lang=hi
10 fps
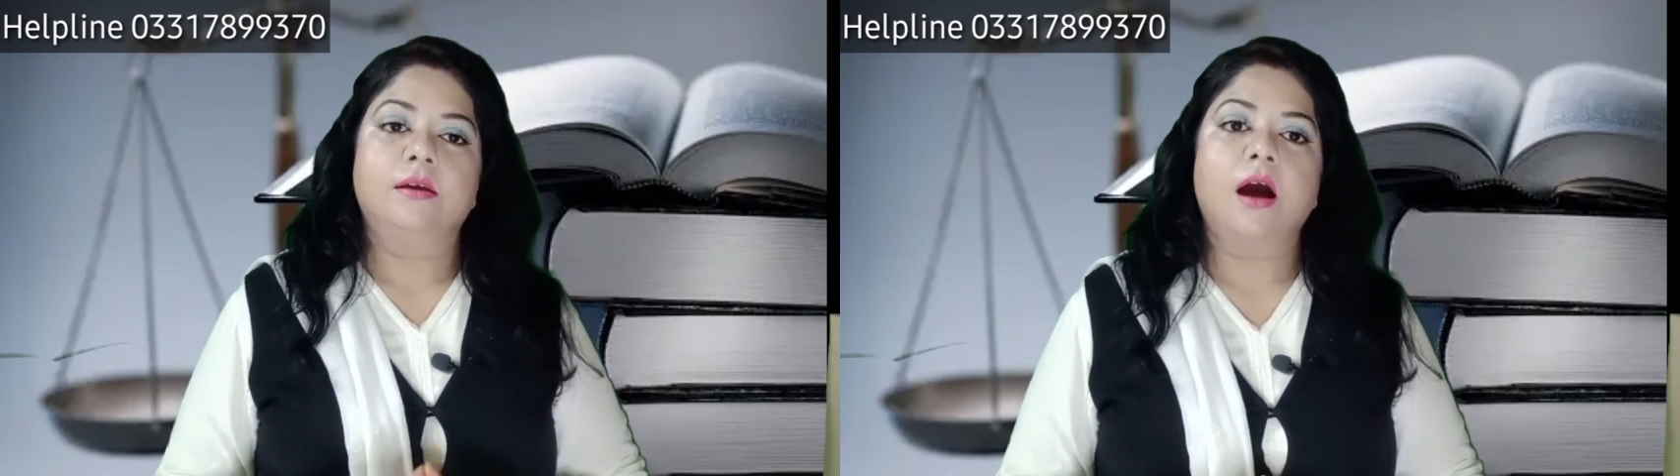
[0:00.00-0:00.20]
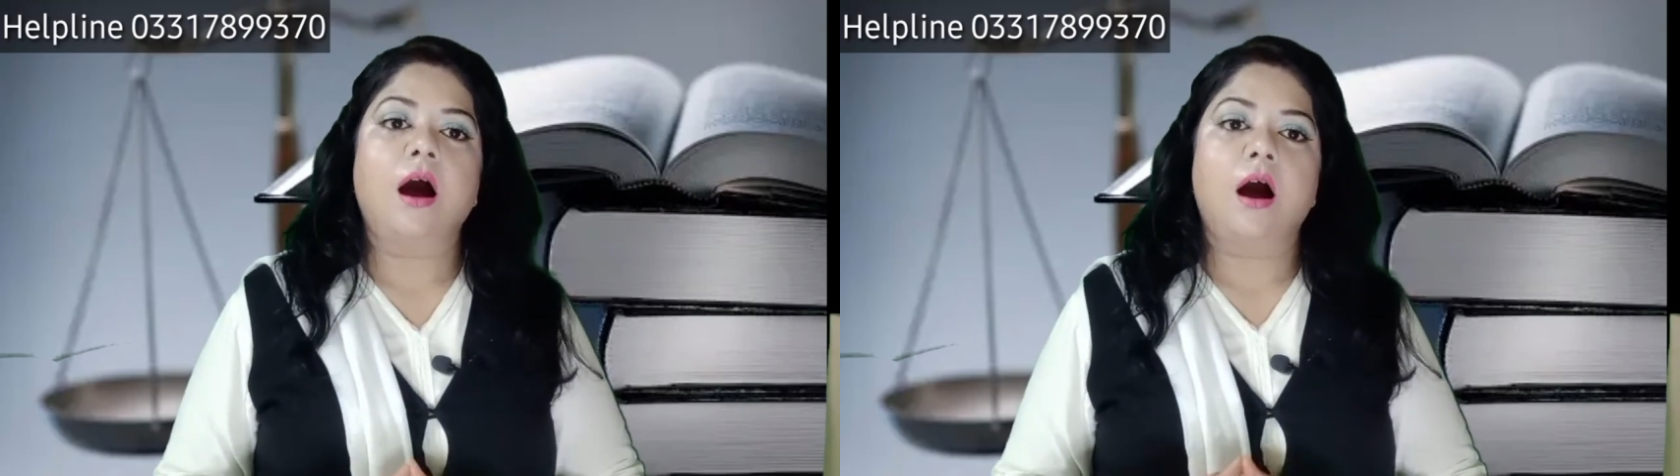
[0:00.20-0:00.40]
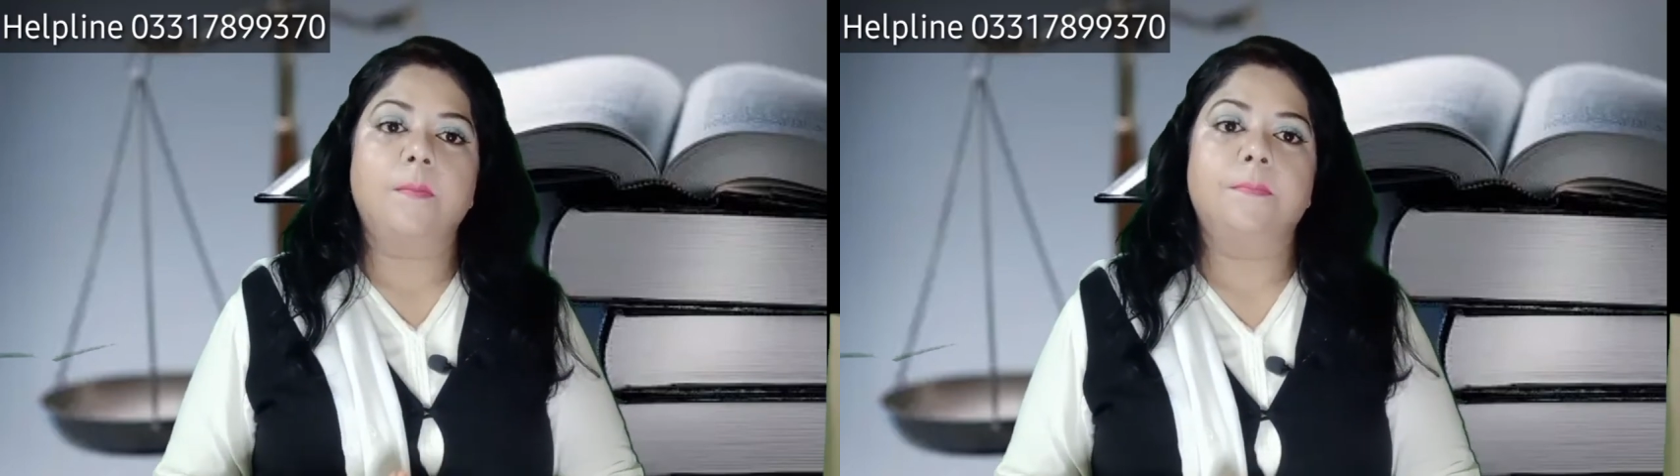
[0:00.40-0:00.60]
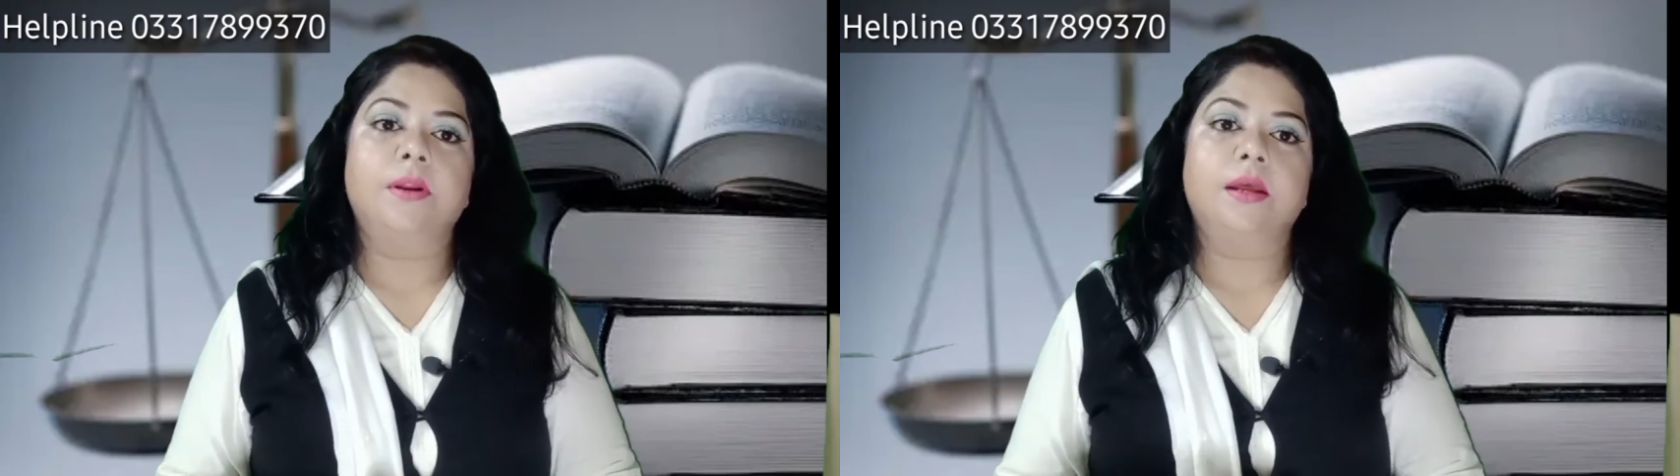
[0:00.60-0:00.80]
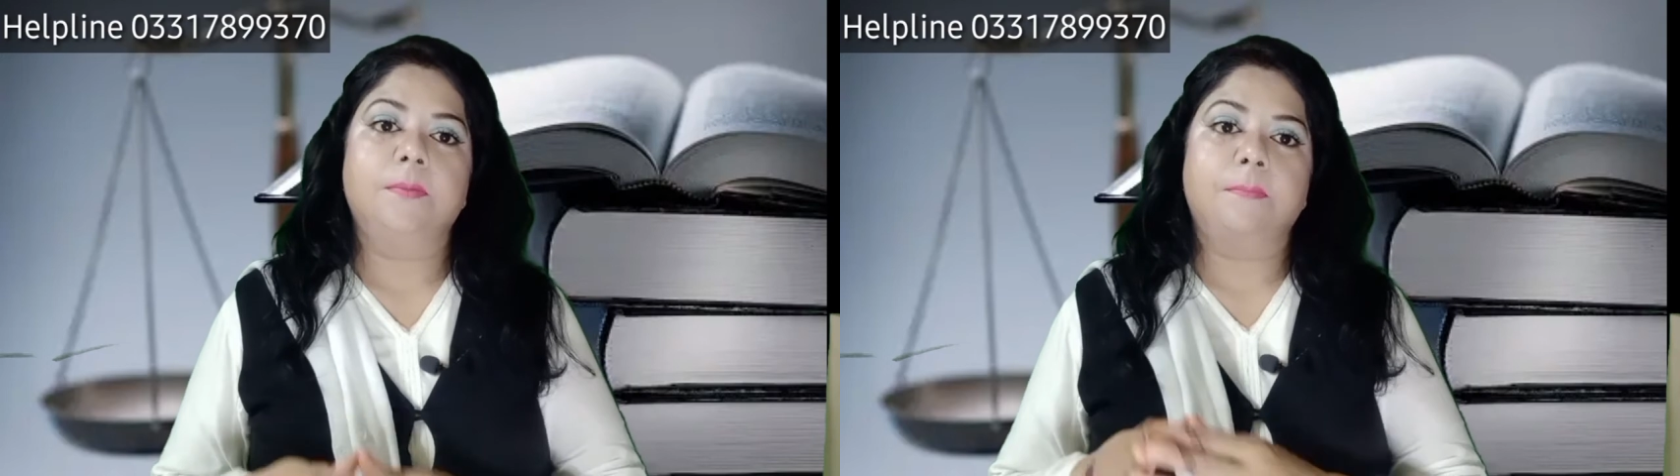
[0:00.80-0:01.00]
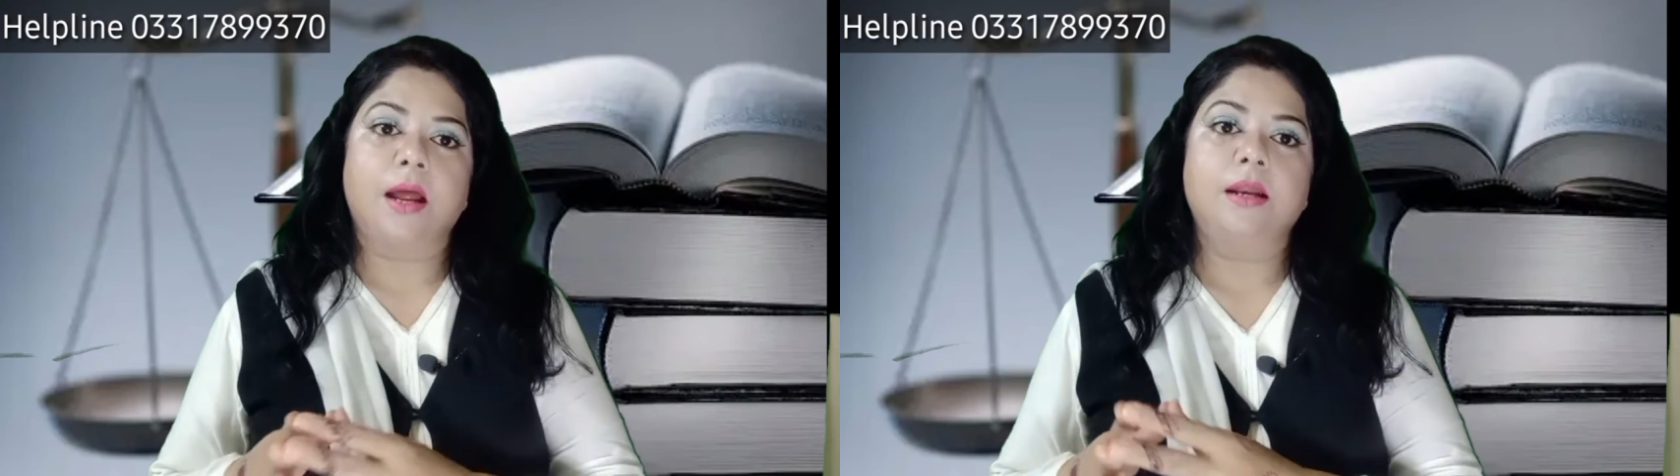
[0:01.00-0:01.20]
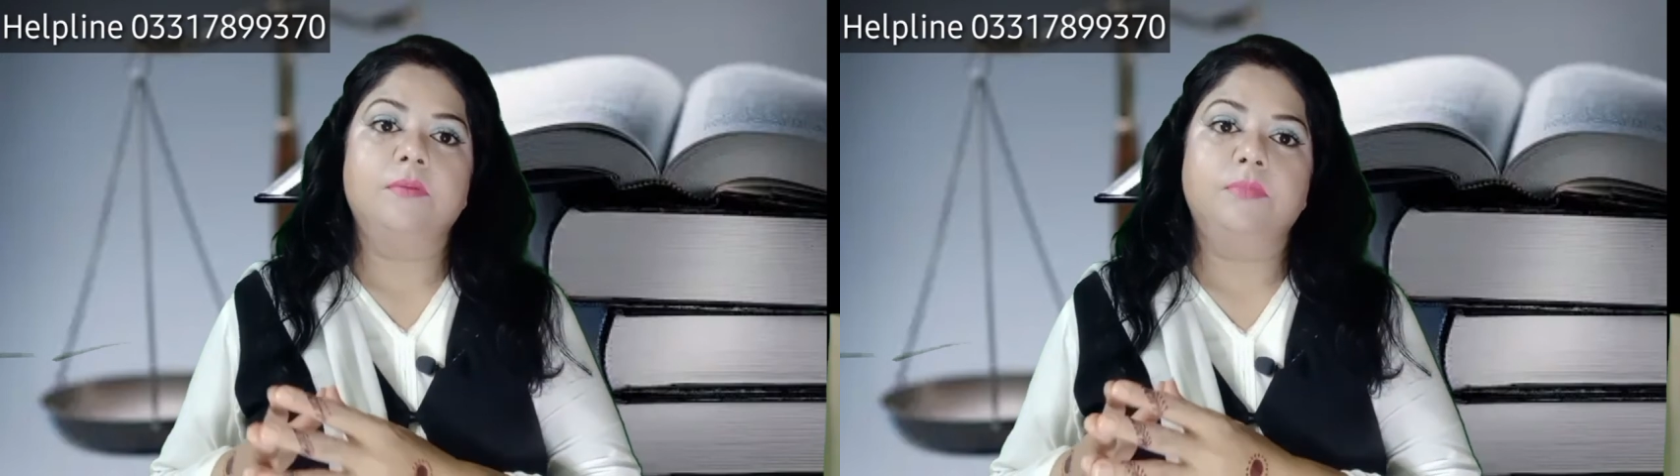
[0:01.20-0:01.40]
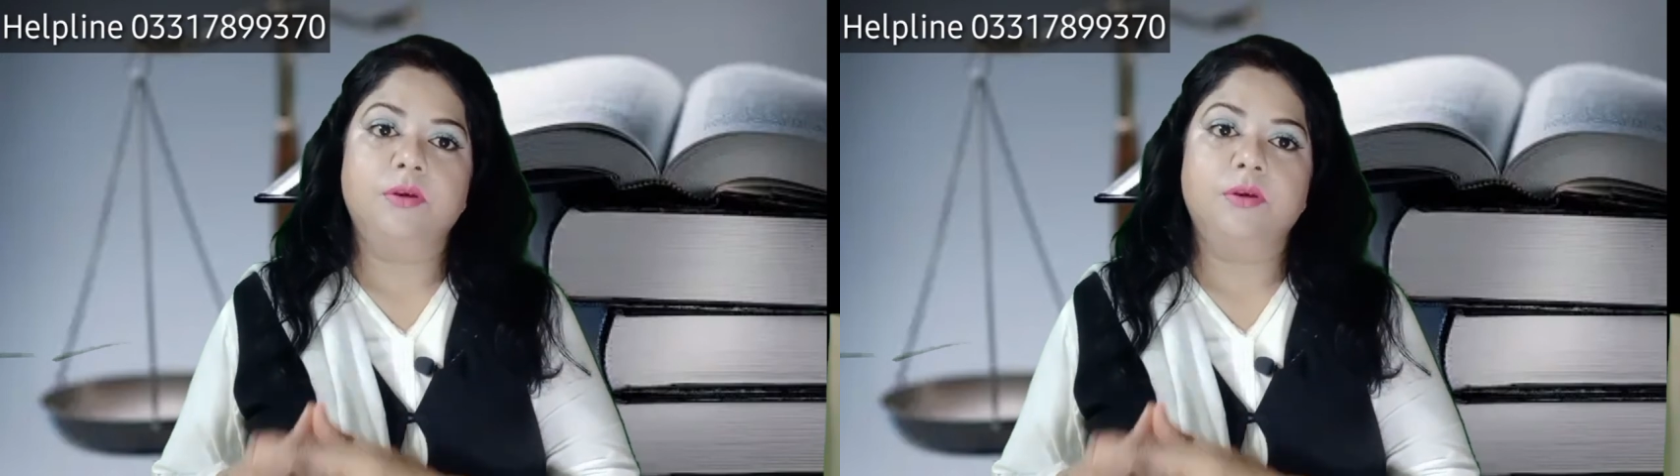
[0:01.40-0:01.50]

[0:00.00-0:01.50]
या अपनी पहली